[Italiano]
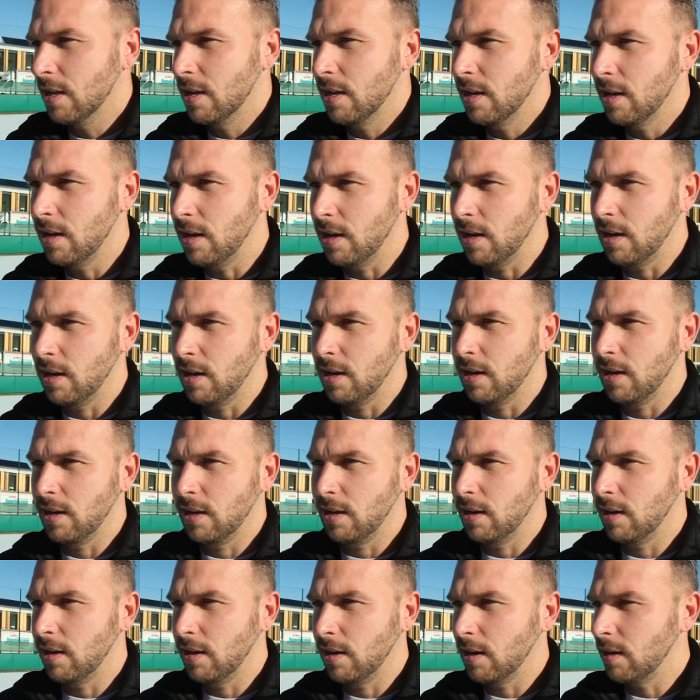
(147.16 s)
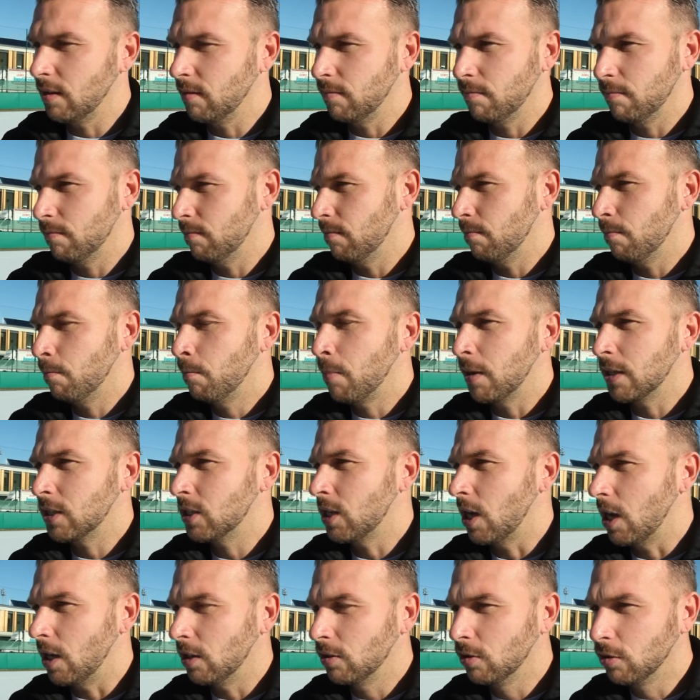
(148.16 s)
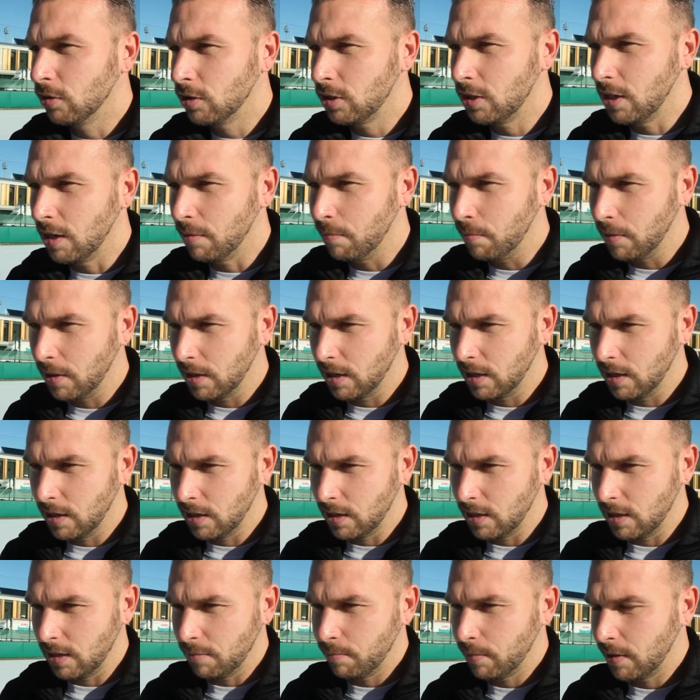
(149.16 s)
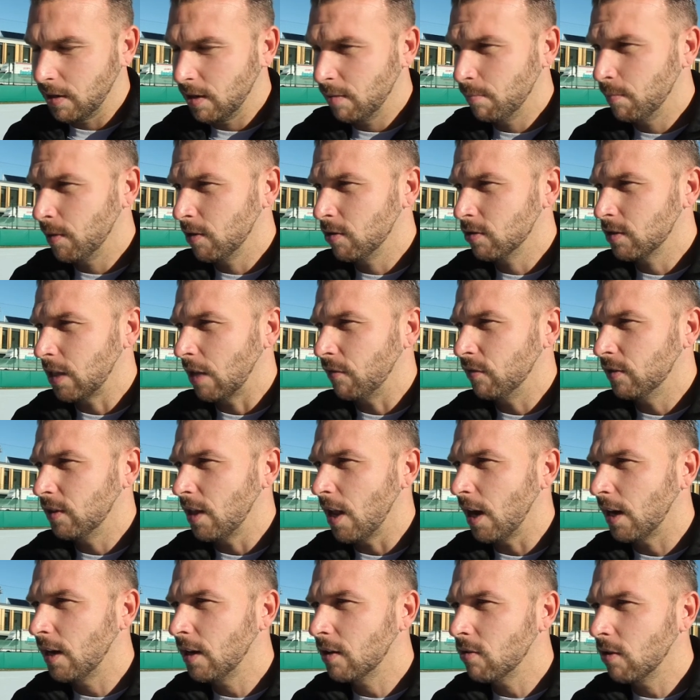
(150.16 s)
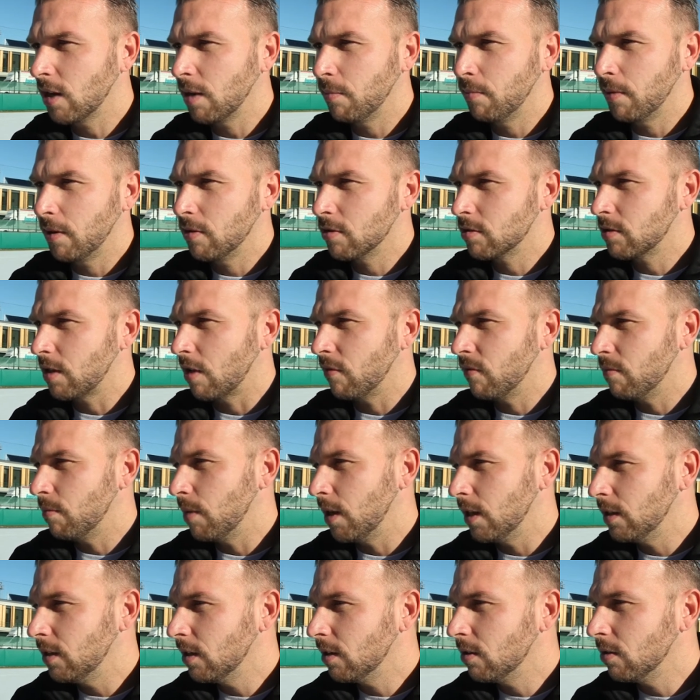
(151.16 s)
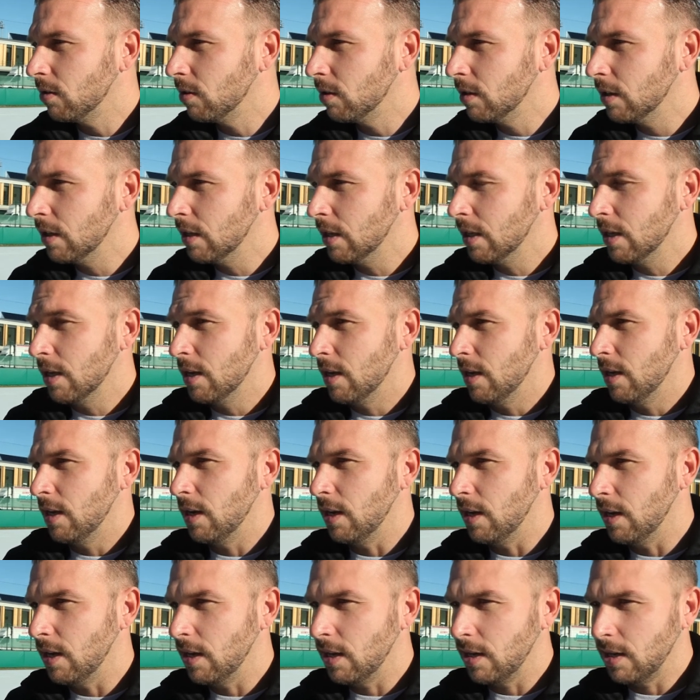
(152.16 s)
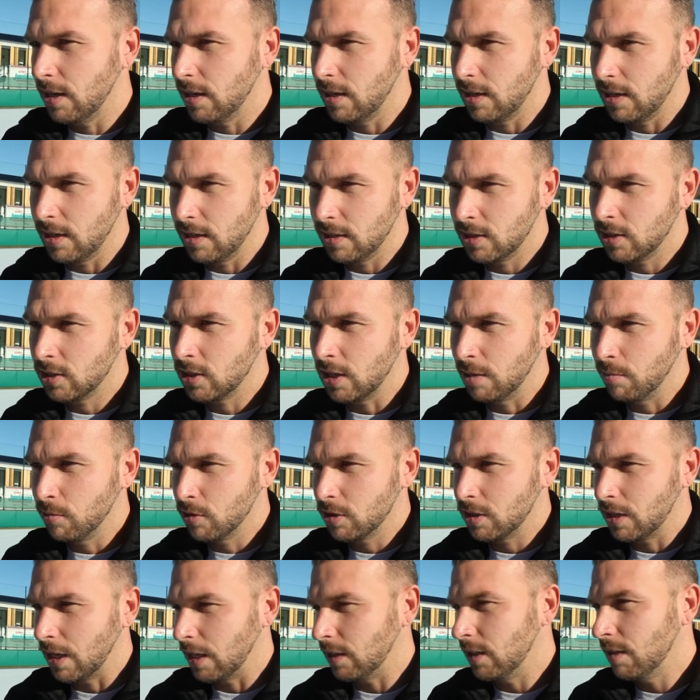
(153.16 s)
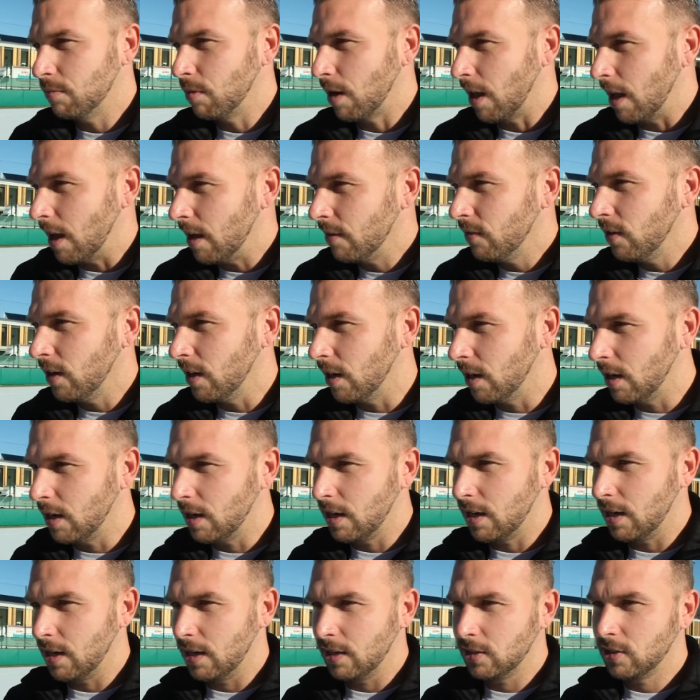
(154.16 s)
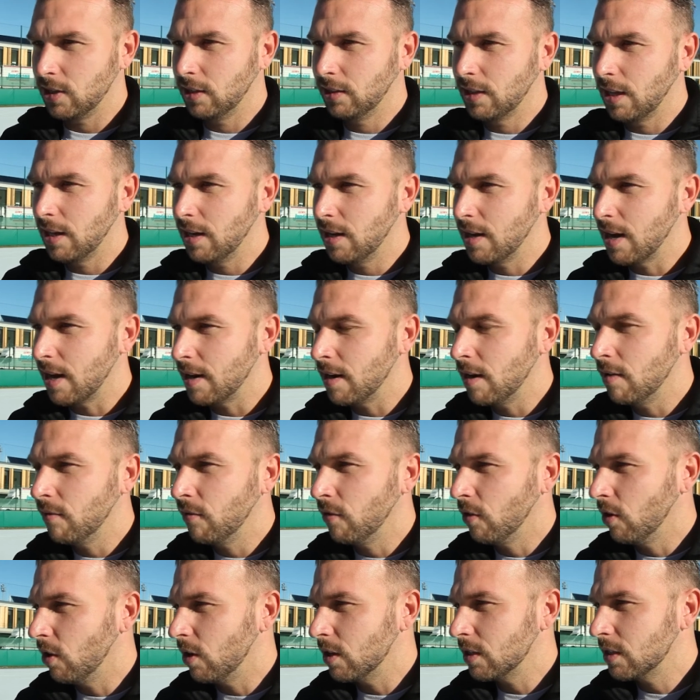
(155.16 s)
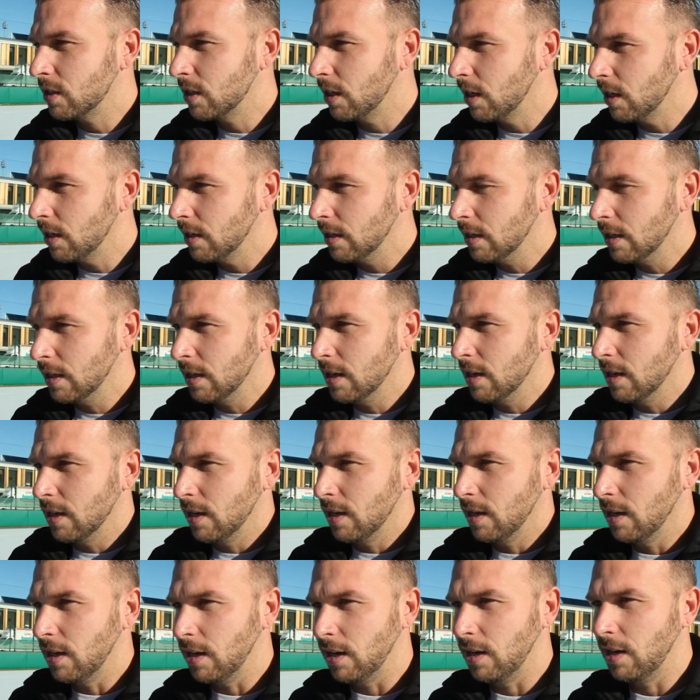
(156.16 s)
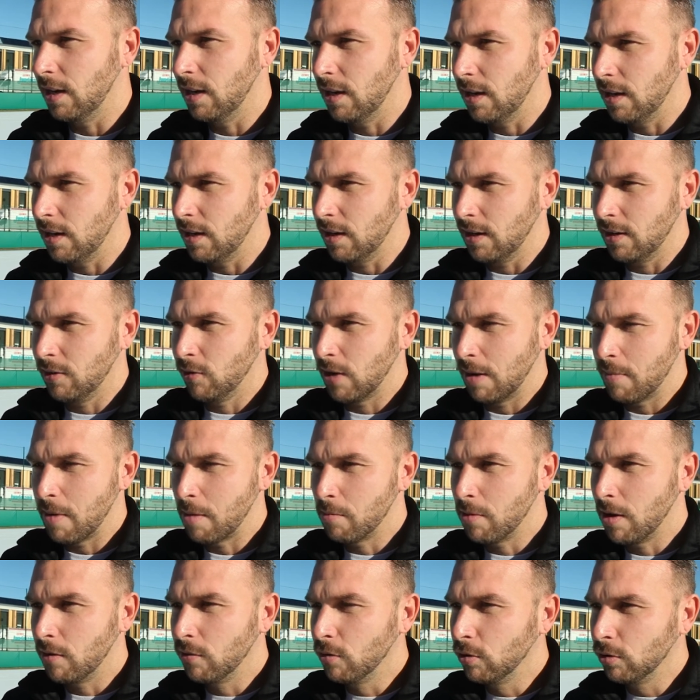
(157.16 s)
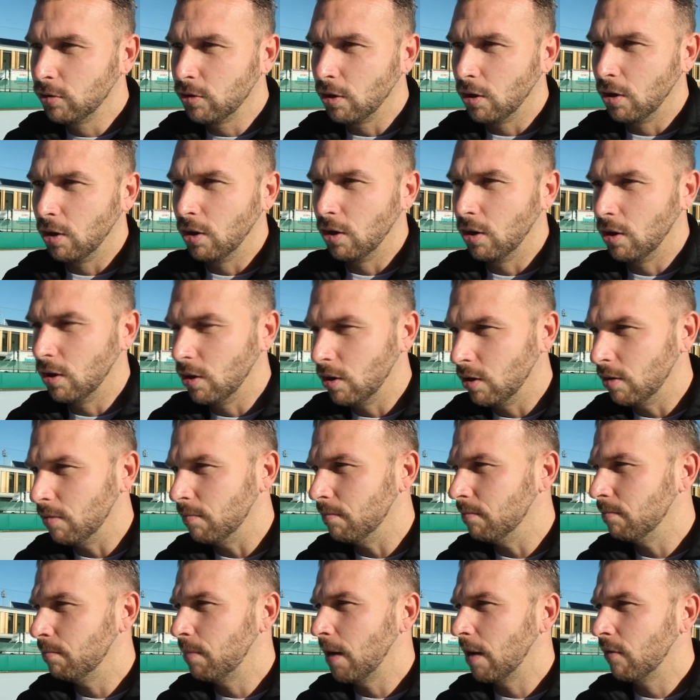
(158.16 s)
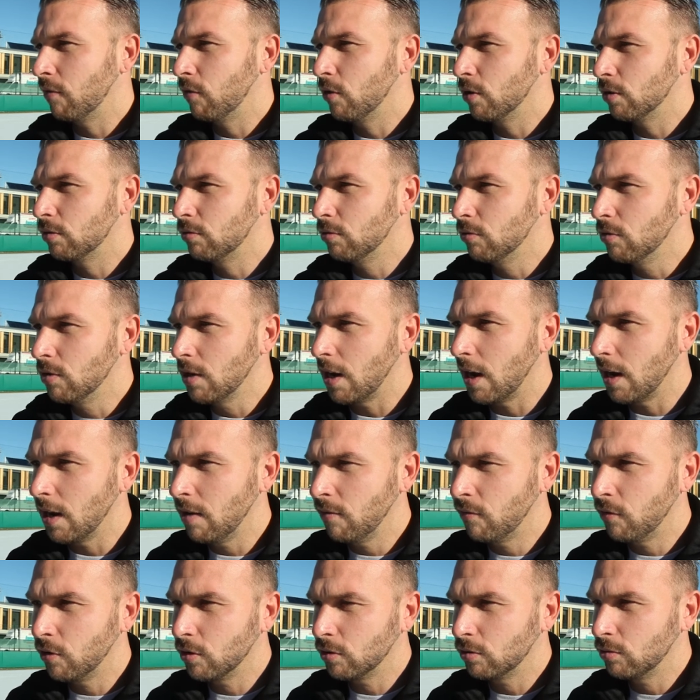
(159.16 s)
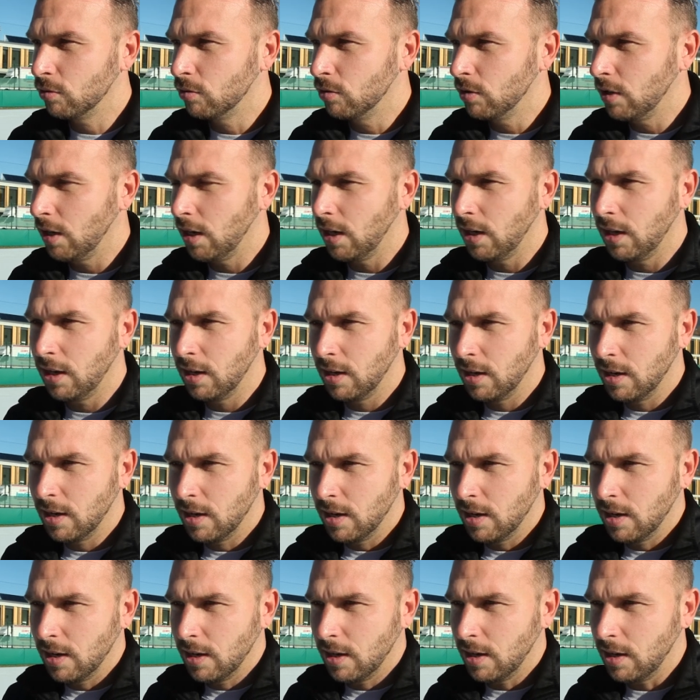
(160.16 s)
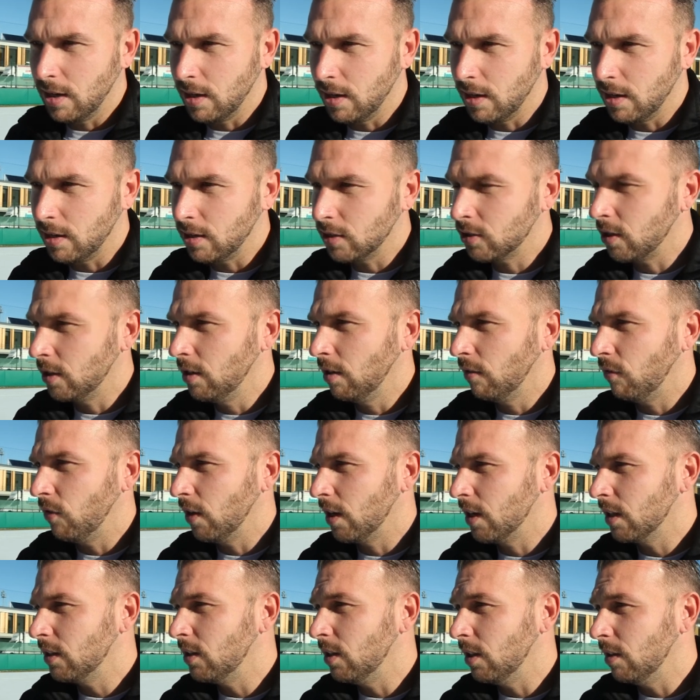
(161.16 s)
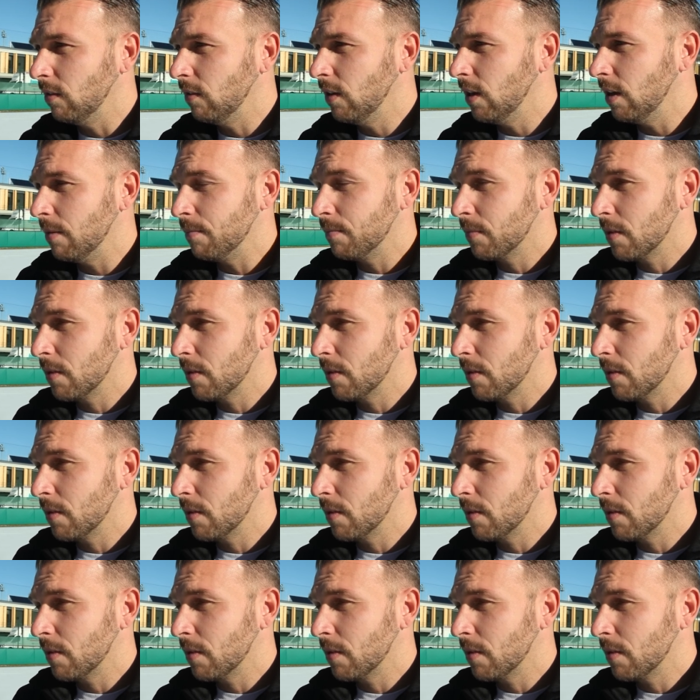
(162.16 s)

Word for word: eh, passando sia per, per, per, lo staff tecnico che per lo staff medico. Eh, siamo stati bravi a centellinare le forze, eh, non abbiamo avuto per fortuna infortuni eh, significativi.